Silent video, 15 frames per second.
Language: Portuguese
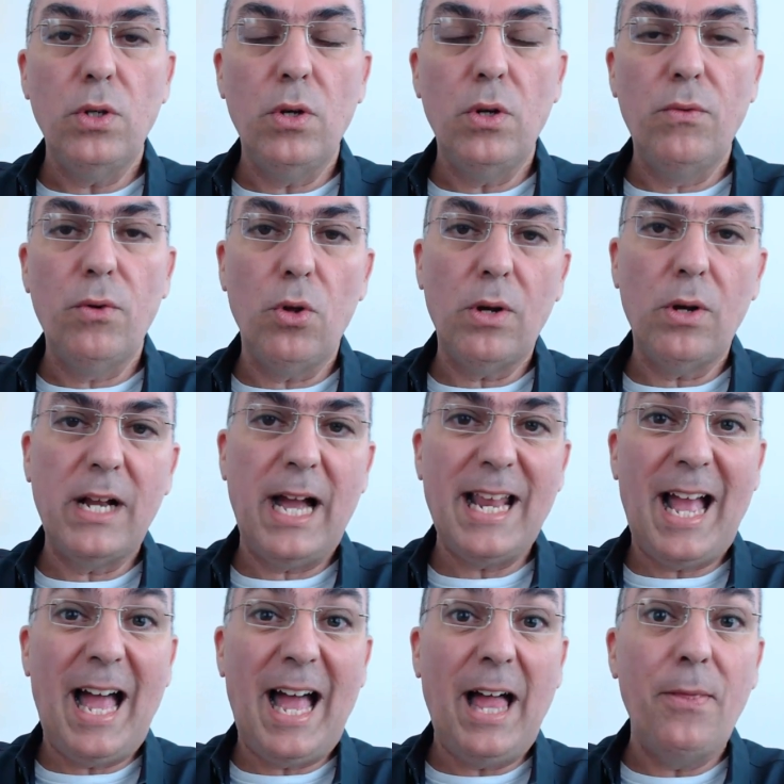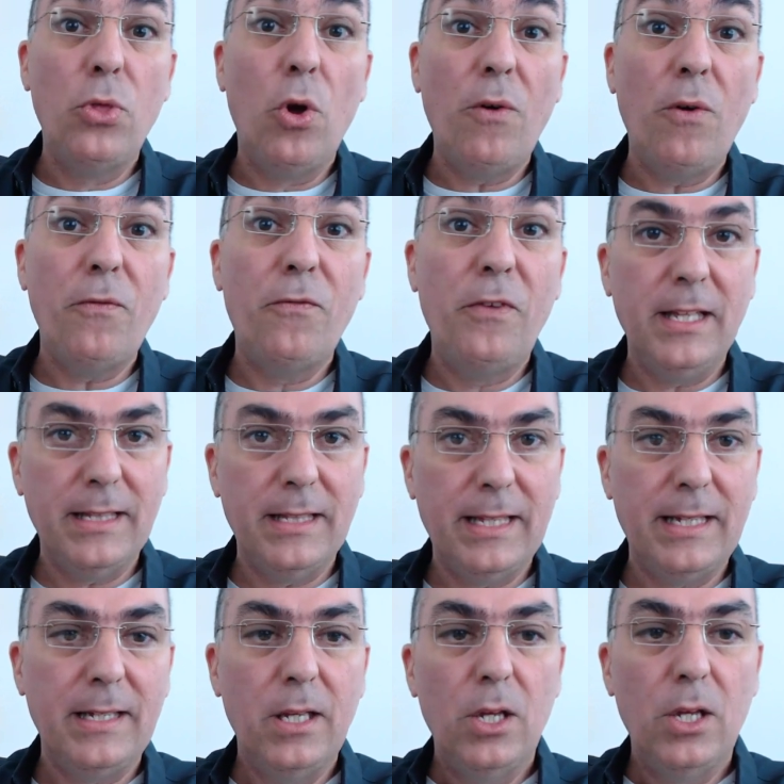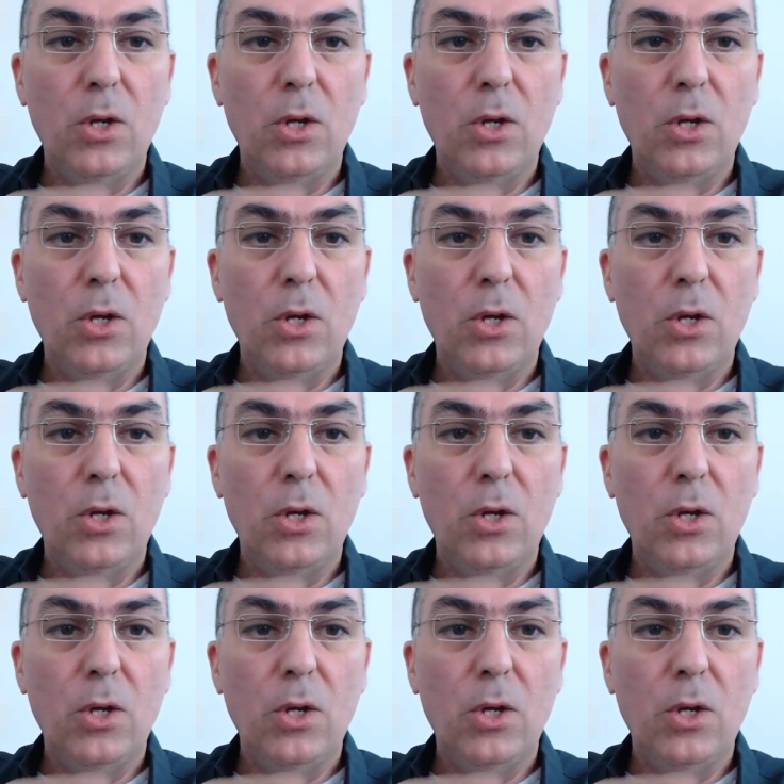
eu vou colocar a 90.